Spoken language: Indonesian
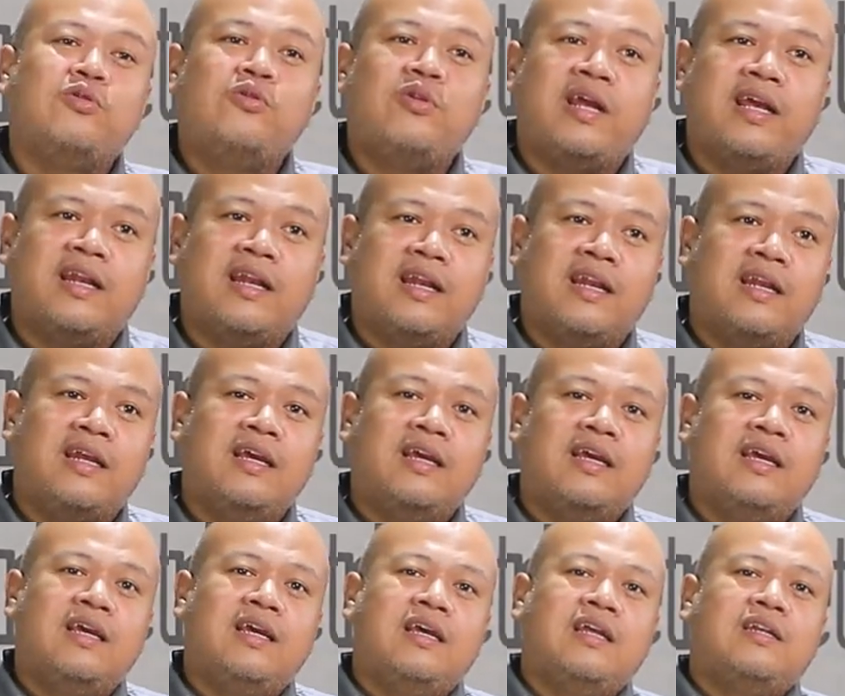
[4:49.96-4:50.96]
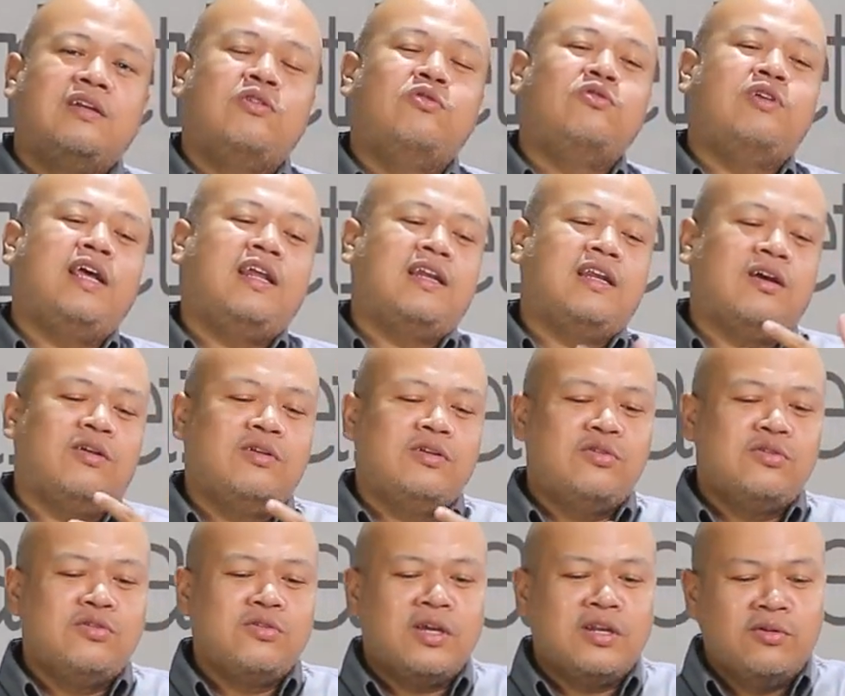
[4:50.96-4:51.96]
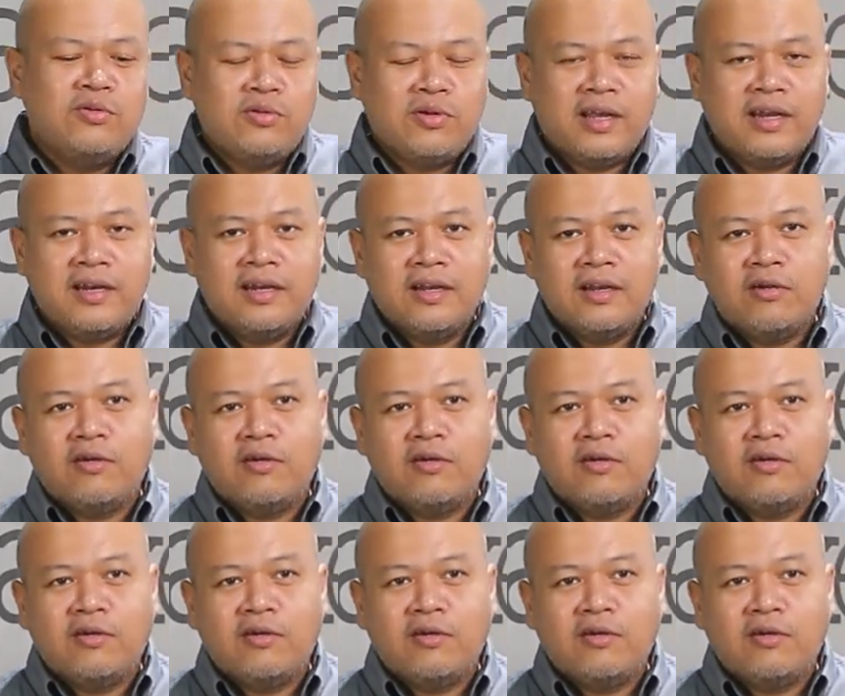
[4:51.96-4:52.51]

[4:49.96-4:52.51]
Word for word: duren. Duren, kalau ditunjukin duren,